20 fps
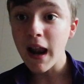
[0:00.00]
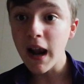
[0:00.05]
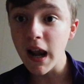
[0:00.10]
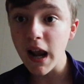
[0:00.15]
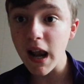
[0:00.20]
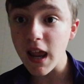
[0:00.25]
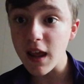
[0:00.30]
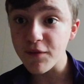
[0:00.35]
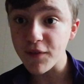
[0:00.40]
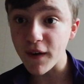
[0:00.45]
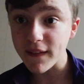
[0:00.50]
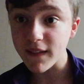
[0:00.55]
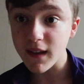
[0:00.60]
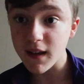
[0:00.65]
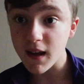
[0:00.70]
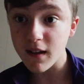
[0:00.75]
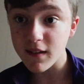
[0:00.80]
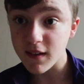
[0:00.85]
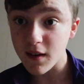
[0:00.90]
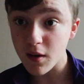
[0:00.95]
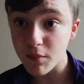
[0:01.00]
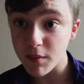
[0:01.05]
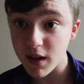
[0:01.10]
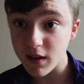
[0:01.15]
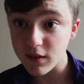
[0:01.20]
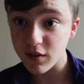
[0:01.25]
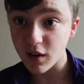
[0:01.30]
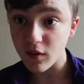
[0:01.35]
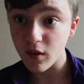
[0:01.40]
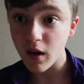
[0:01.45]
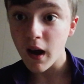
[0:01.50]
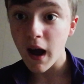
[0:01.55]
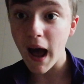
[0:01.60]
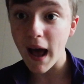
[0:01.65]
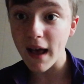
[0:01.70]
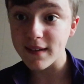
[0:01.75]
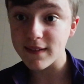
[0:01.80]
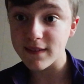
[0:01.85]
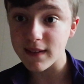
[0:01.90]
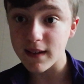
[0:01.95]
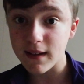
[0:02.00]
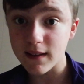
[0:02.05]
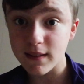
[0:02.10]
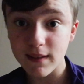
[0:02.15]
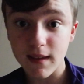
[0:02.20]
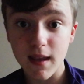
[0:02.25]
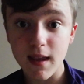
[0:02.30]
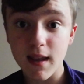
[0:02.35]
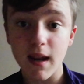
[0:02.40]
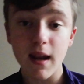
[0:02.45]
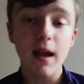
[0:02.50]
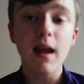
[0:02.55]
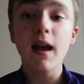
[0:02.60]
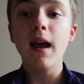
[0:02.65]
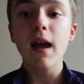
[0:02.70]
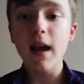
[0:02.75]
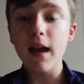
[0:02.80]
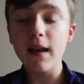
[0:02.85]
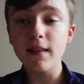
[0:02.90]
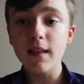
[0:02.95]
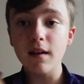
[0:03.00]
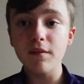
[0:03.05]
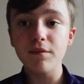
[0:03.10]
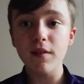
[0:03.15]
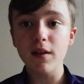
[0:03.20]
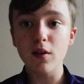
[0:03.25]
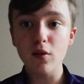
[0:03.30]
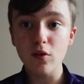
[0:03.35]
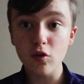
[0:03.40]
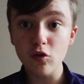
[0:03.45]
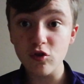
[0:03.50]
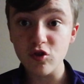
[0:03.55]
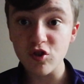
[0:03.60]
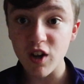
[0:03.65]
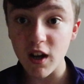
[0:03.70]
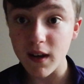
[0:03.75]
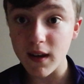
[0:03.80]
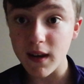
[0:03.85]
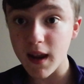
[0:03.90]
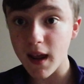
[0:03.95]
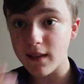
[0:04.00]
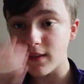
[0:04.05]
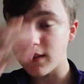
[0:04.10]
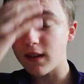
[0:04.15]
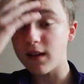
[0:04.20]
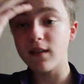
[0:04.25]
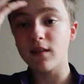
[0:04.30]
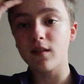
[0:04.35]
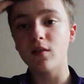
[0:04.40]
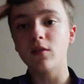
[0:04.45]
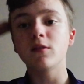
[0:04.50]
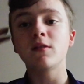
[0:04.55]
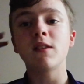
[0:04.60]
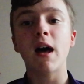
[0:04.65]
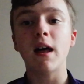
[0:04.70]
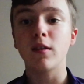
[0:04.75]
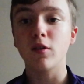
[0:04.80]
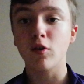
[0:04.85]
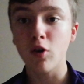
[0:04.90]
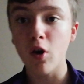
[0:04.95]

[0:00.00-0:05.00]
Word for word: le fatiche si cominciano a sentire e davvero non c'è niente di scontato.